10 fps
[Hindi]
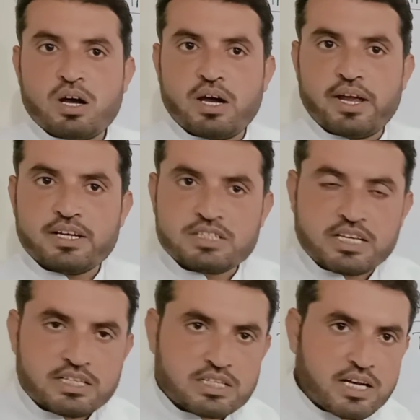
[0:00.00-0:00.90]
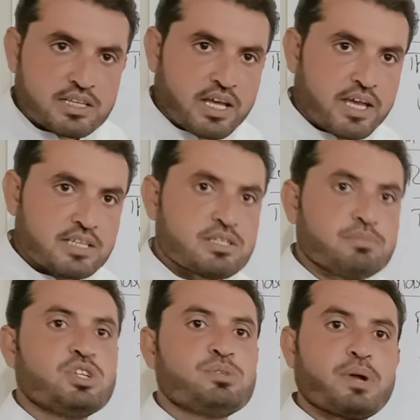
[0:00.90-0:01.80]
इंडिकेट करता है
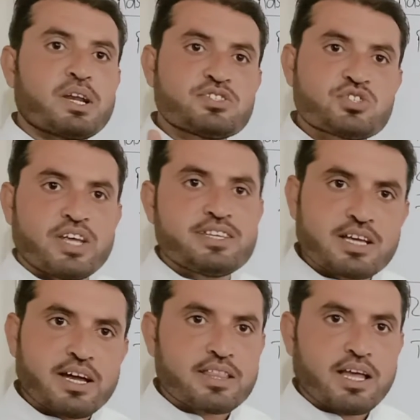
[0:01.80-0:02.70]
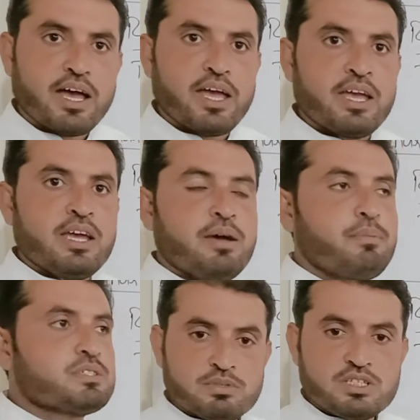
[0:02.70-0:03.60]
सब्जेक्ट पर स्ट्रेस करता है
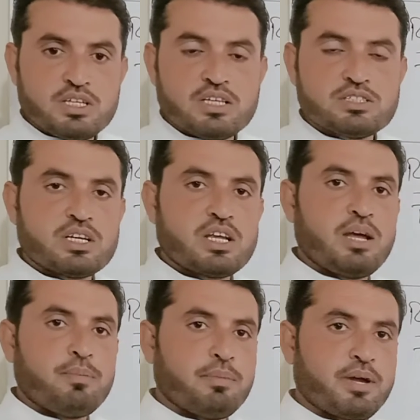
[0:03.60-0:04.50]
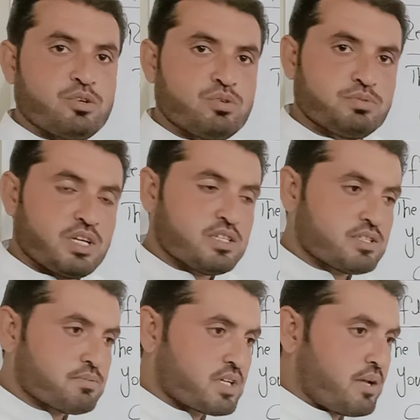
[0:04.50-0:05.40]
बस मजीद लेक्चर के लिए आप हमारे यूट्यूब चैनल
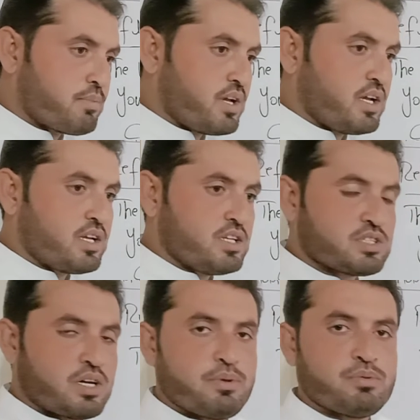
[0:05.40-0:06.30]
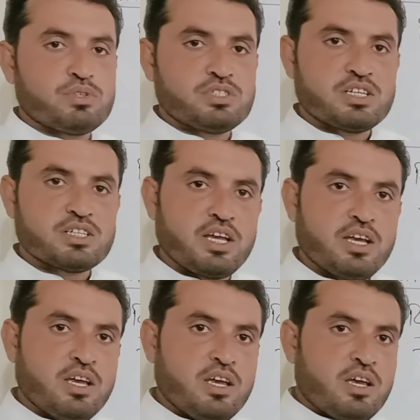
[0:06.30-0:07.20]
सब्सक्राइब करें इंग्लिश ग्रामर विजिट
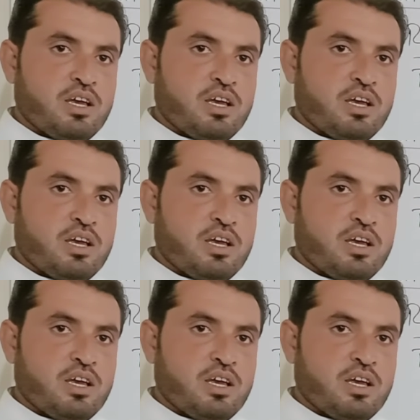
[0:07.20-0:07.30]
के